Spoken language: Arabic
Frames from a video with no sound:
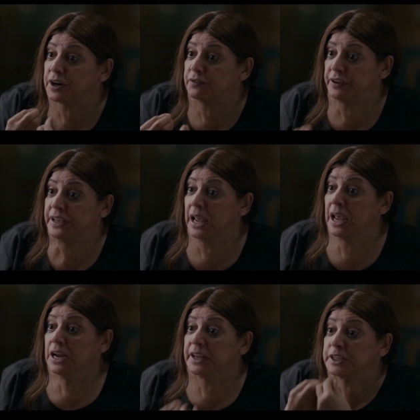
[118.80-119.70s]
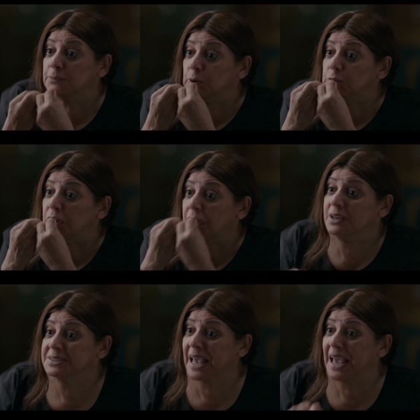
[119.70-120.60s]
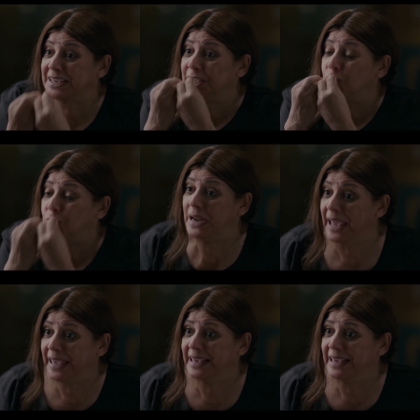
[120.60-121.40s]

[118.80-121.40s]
يقرر فيا لغاية ما كنت خلاص هحكي له كل